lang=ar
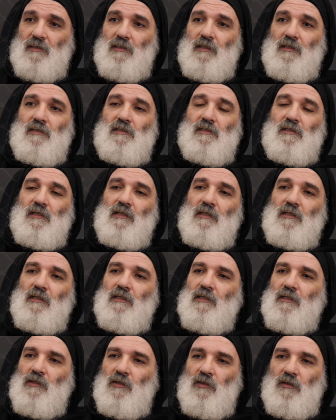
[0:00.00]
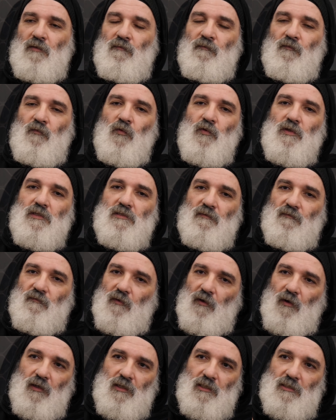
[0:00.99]
he's, he, the voice of
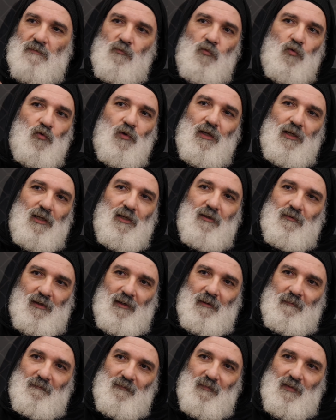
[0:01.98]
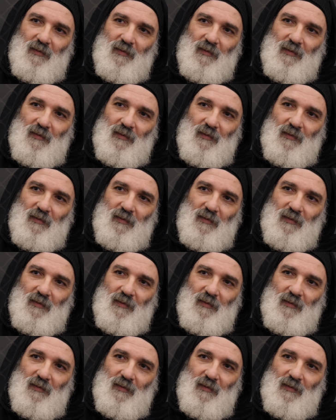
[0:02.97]
God is more clearer